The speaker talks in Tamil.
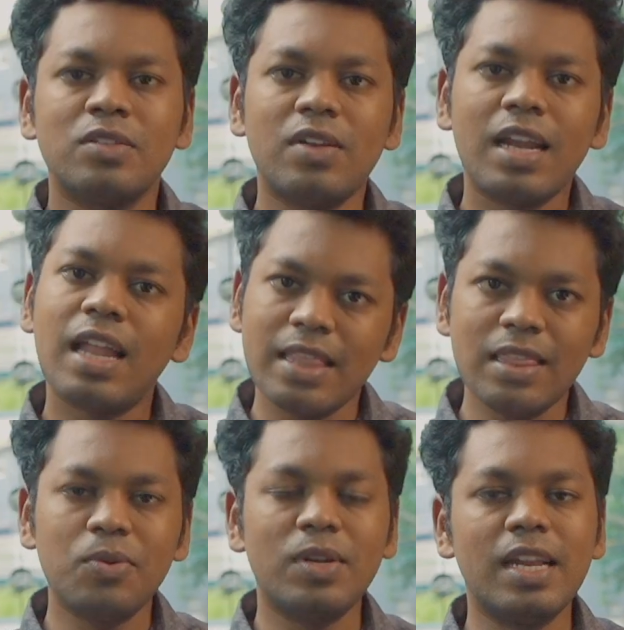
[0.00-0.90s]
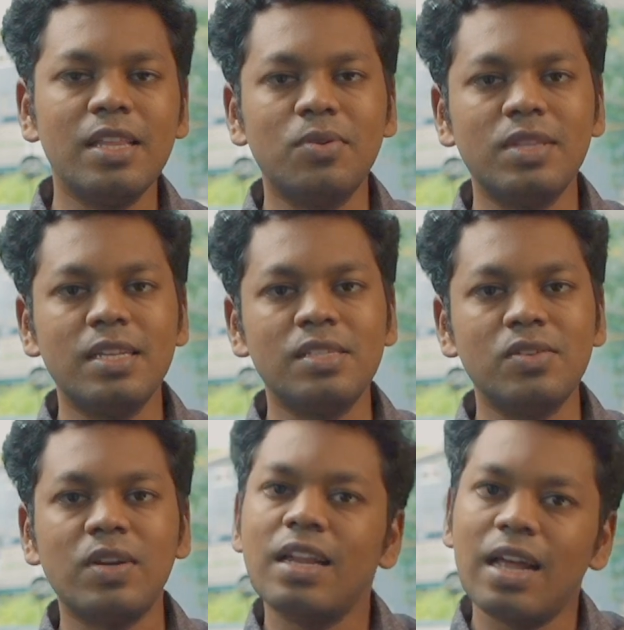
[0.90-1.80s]
ஸோ அதனால் அந்த ஒரு எழுதி கொடுத்த
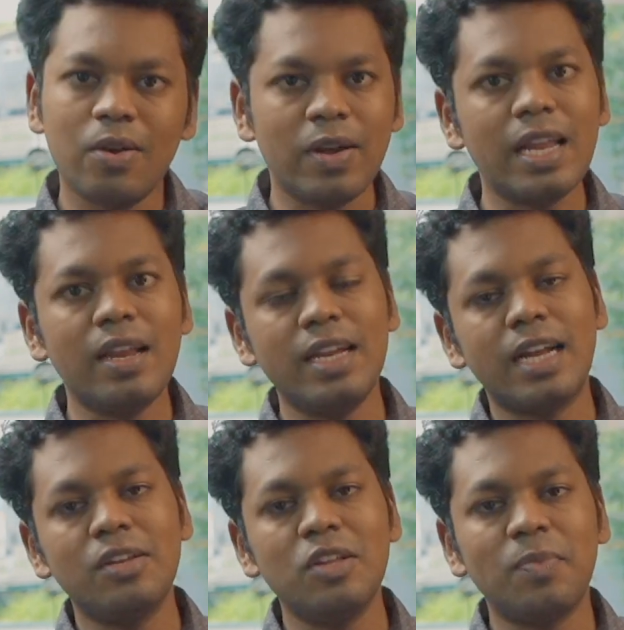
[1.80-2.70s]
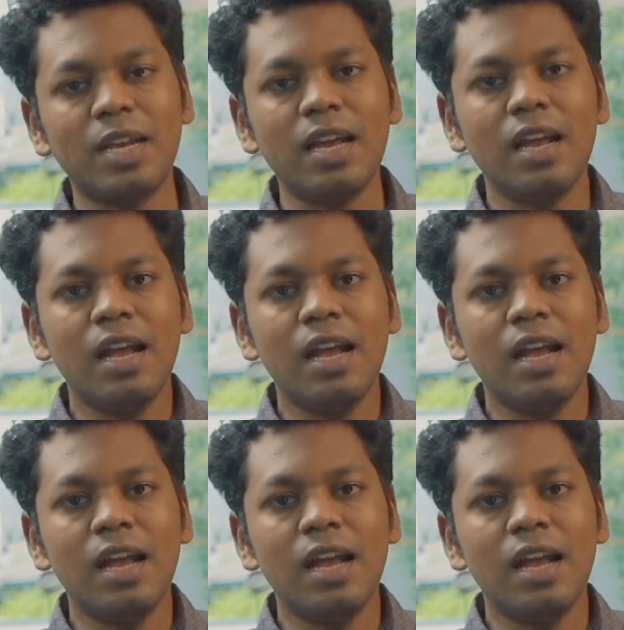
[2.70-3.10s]
டிஷனோட நான் லோயலாலே கண்டினியூ பண்ணேன்